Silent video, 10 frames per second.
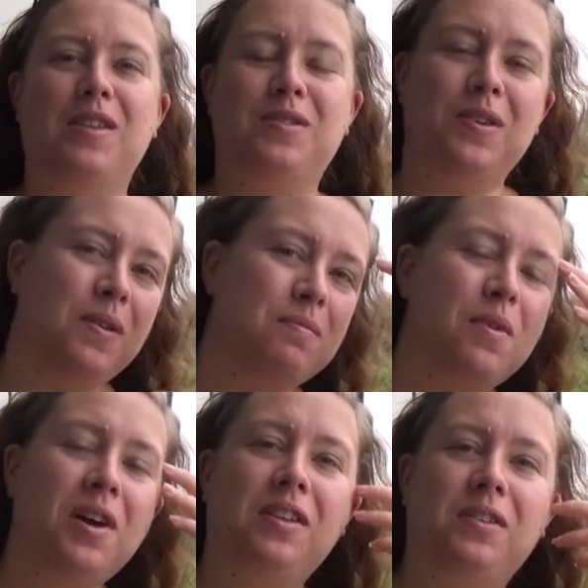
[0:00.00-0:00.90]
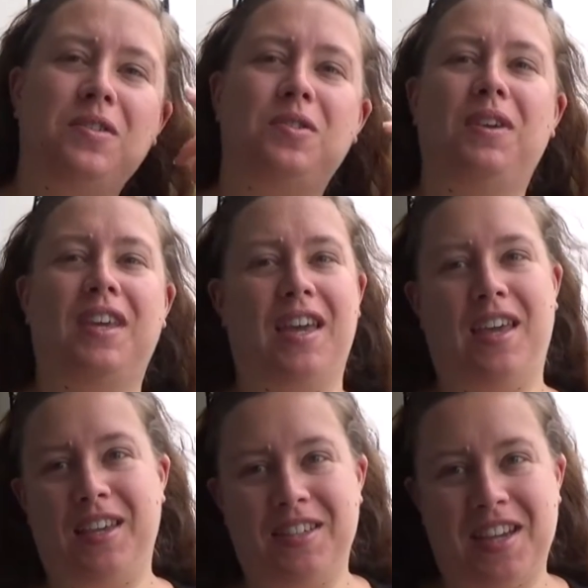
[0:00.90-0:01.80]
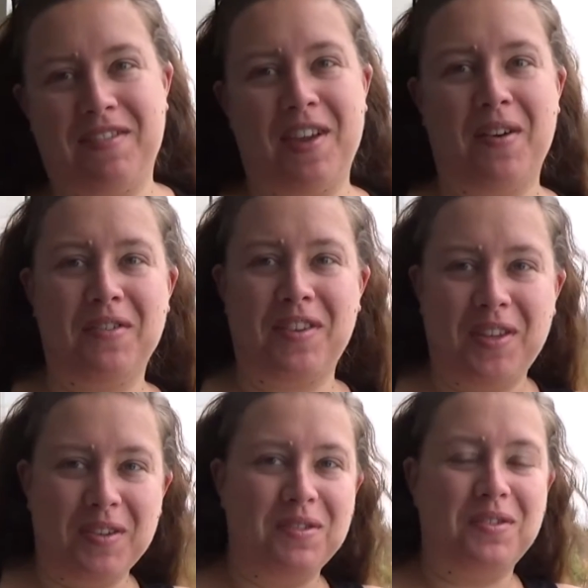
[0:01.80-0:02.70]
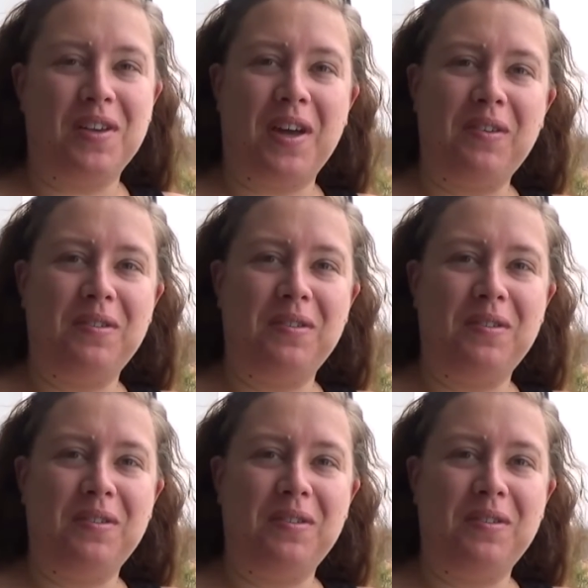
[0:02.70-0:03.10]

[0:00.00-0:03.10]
du mois de juillet et j'avais envie de vous faire